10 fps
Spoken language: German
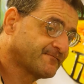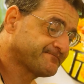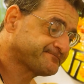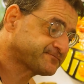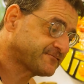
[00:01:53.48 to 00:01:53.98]

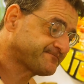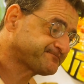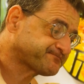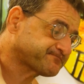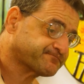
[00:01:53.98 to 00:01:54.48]
seine
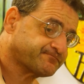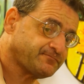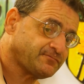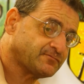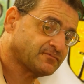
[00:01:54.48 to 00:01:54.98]
Werke bei der
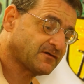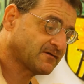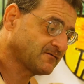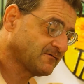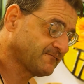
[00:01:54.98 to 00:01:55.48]

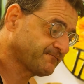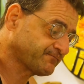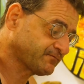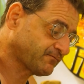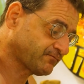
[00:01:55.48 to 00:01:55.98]
Kunstmitte
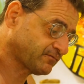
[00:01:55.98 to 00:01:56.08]
aus.